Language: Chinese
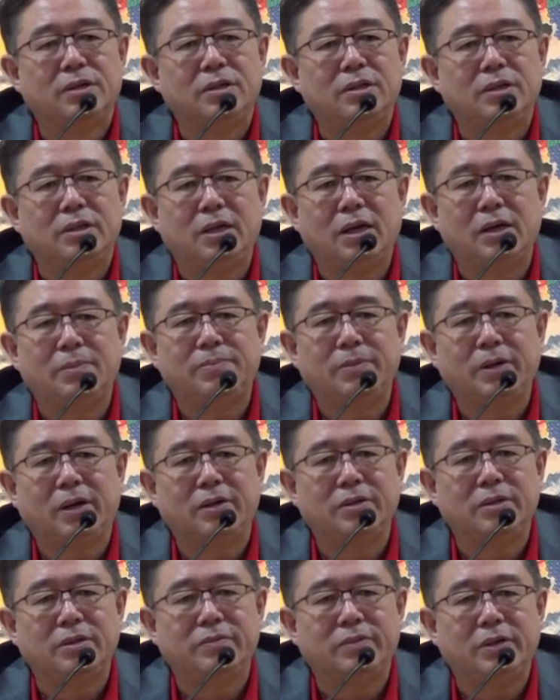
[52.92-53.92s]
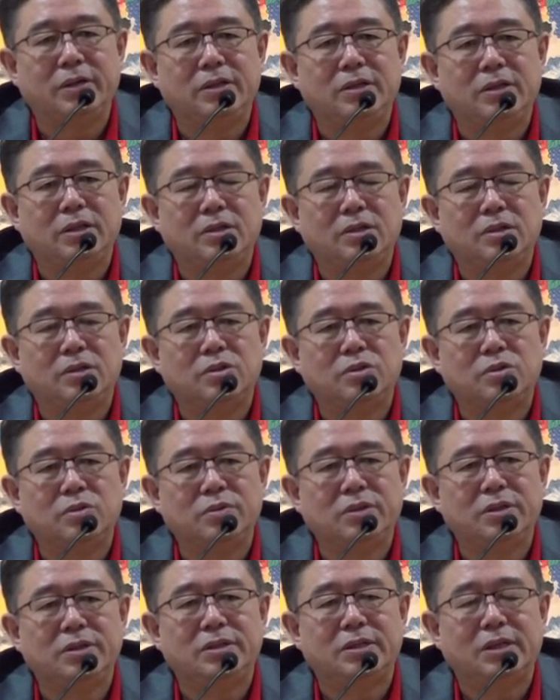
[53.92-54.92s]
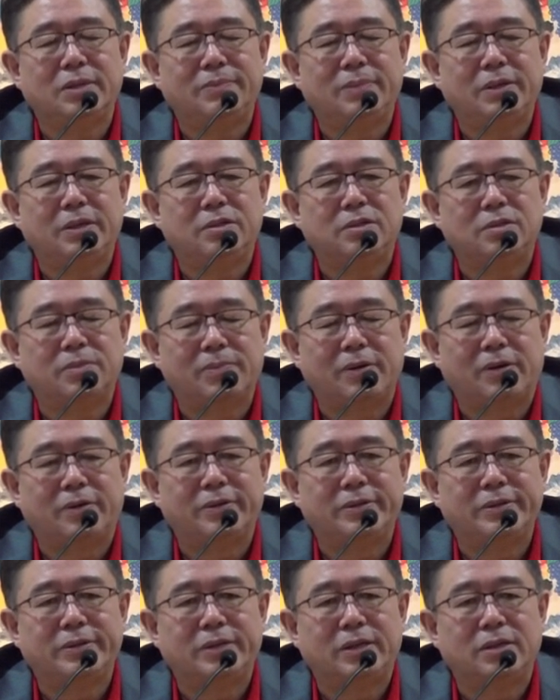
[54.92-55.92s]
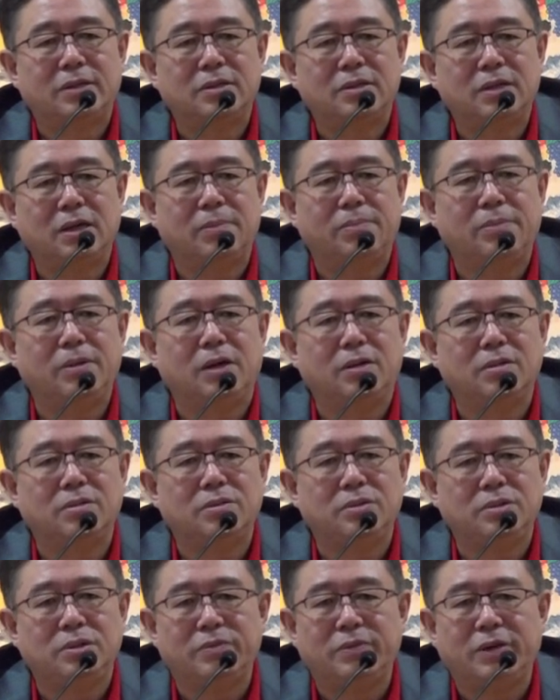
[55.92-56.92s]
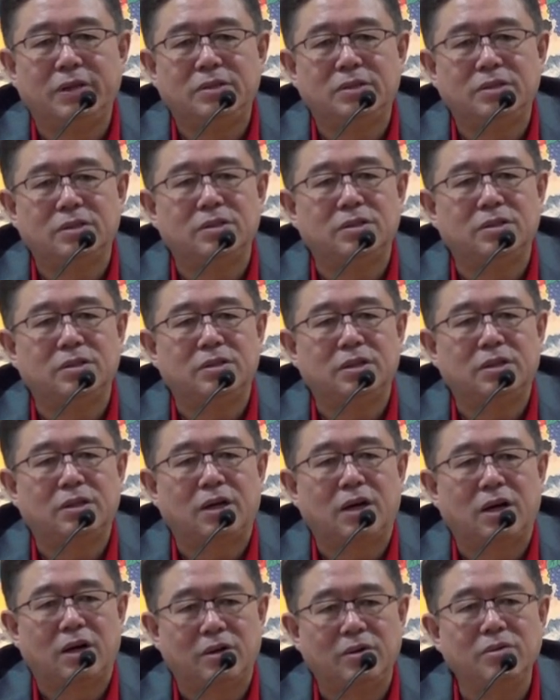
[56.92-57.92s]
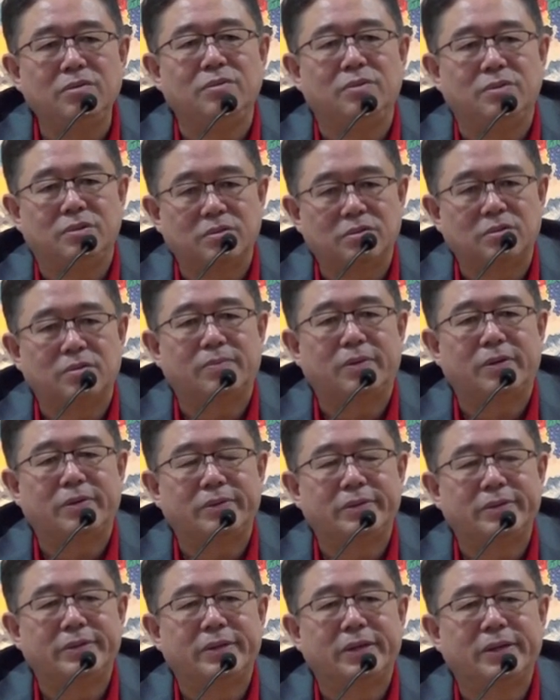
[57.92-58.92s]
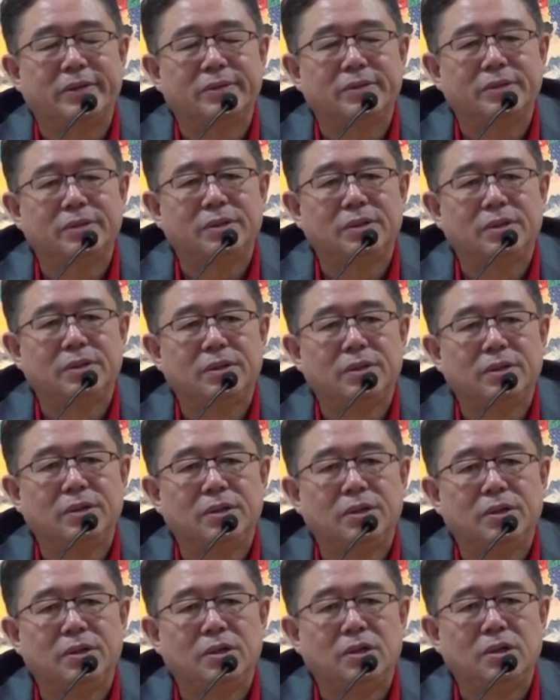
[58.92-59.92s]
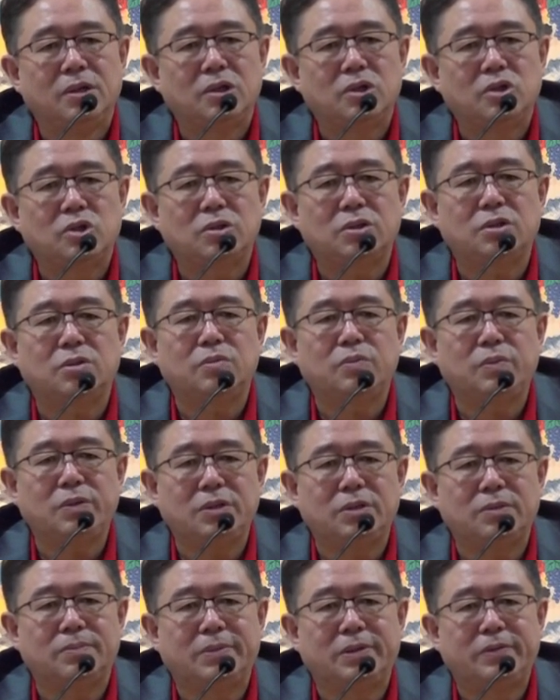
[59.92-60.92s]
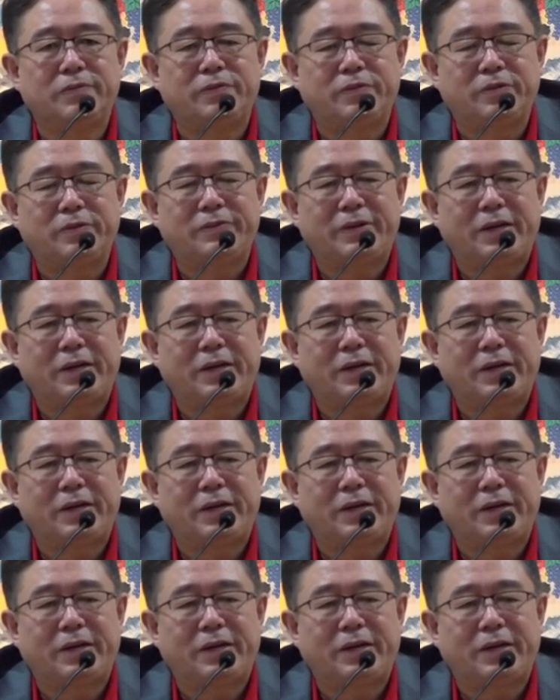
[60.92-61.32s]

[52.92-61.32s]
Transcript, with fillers: 你也不要以为你的兄弟姐妹是报恩的，也不要以为自己的儿女就是报恩的。说是为什么佛